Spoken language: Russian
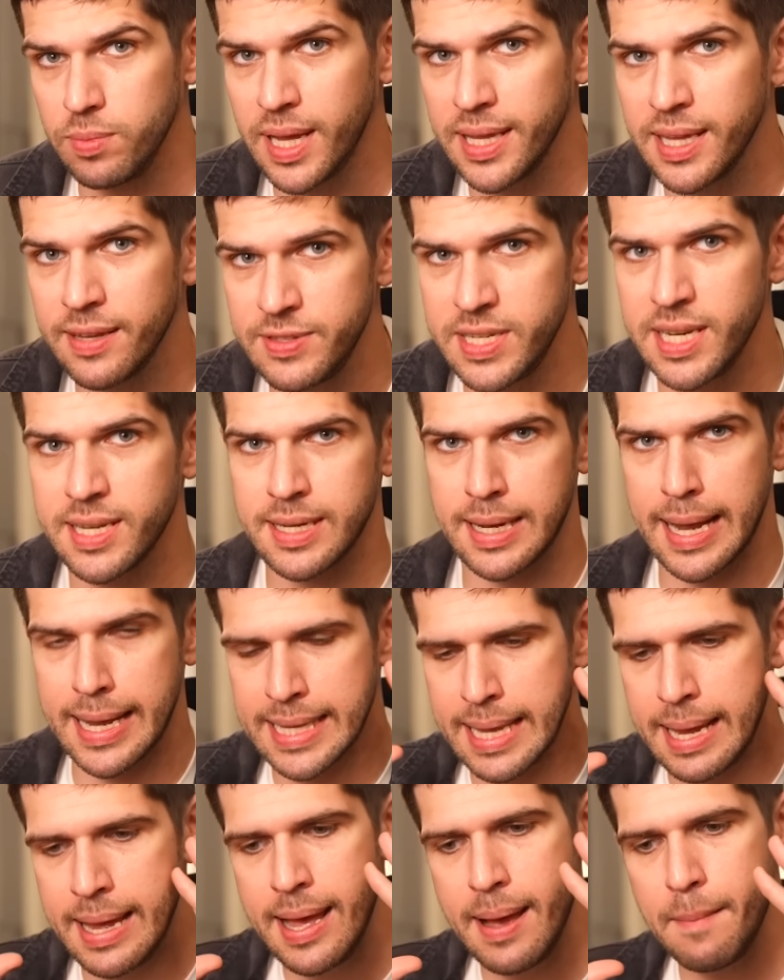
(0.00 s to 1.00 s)
Надо всех
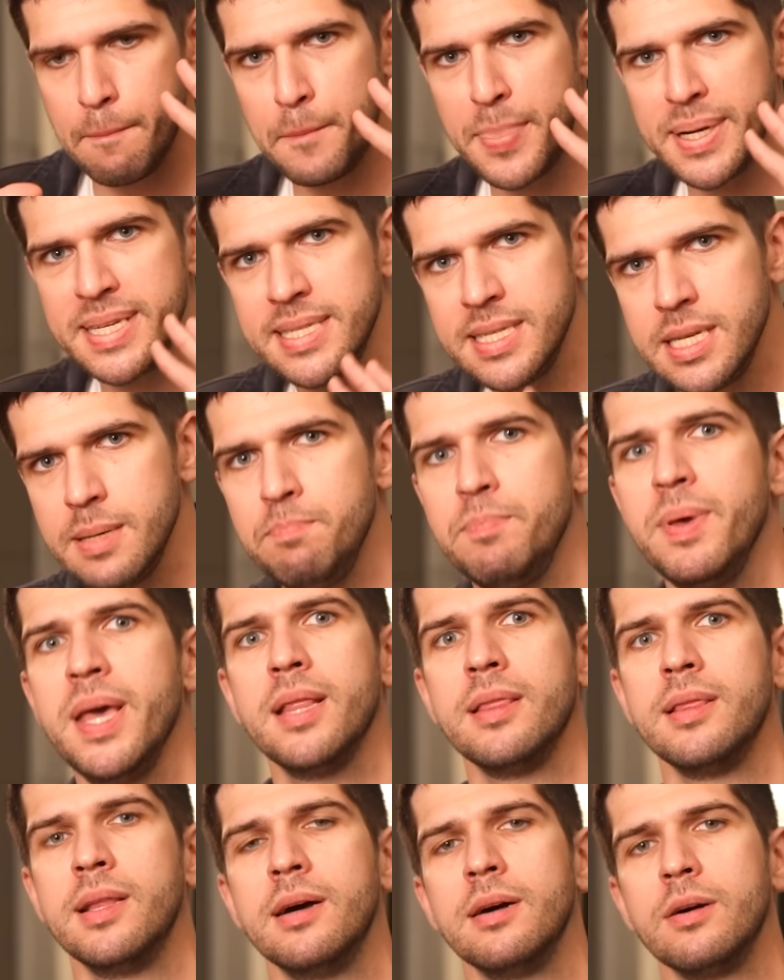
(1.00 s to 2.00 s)
как-то
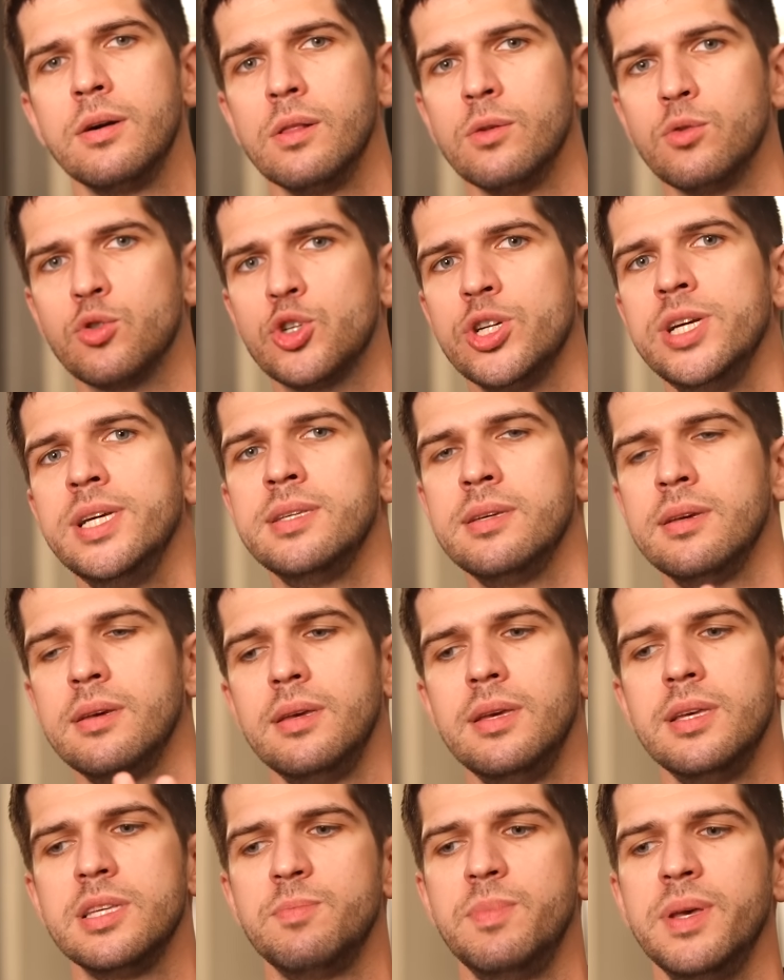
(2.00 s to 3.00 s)
постепенно глушить
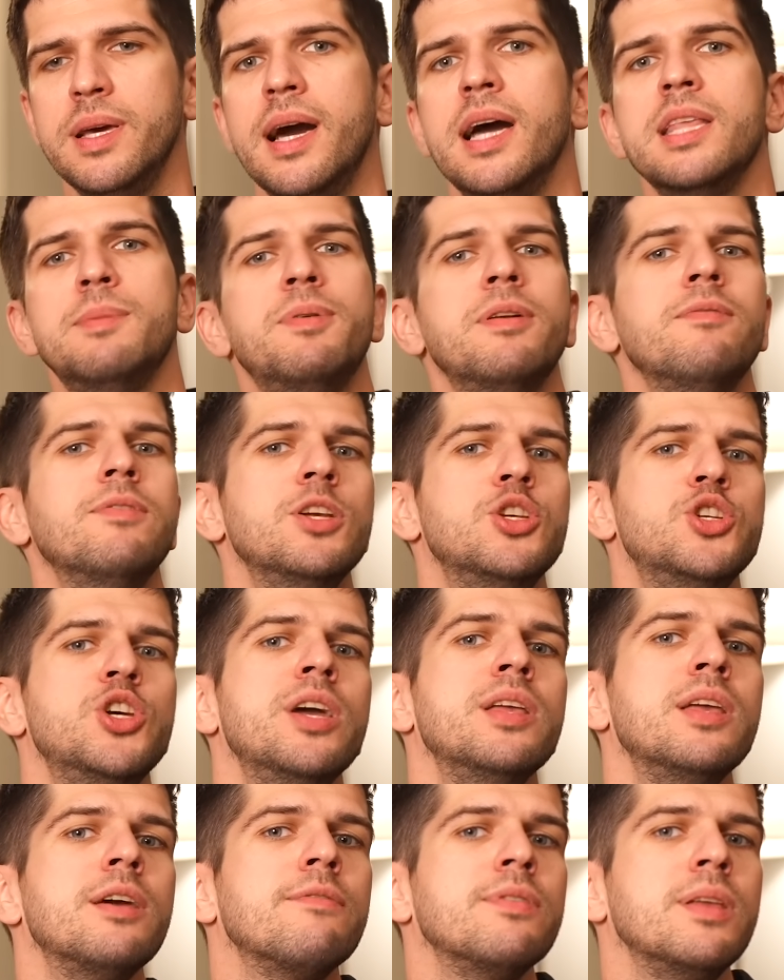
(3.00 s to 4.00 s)
и избегать
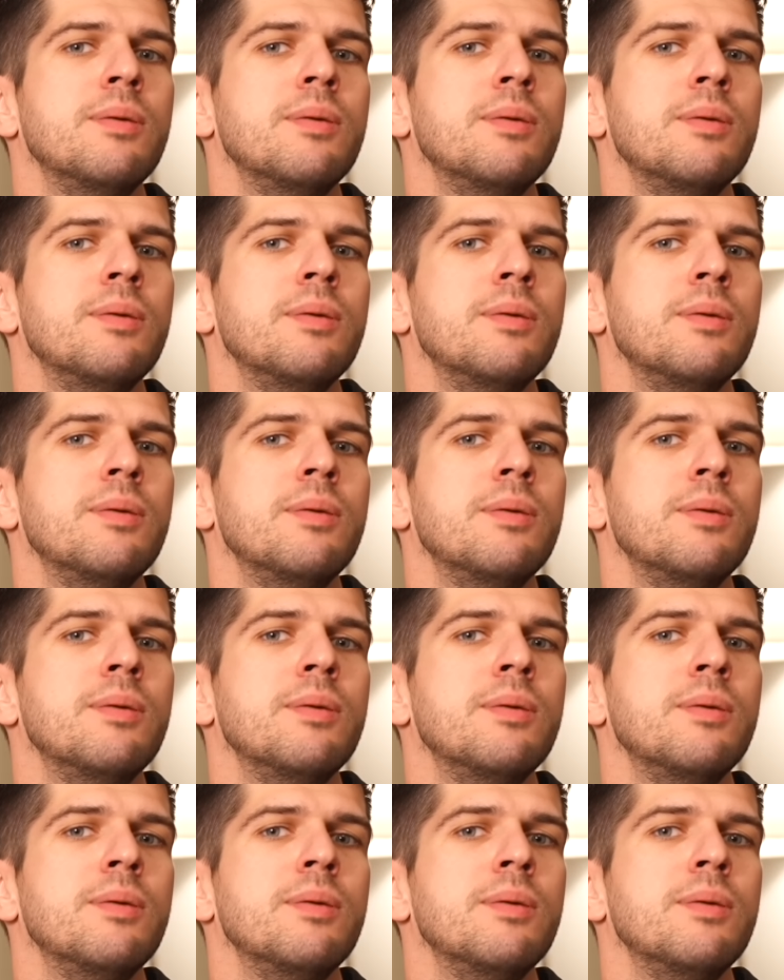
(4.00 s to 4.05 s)
привлечения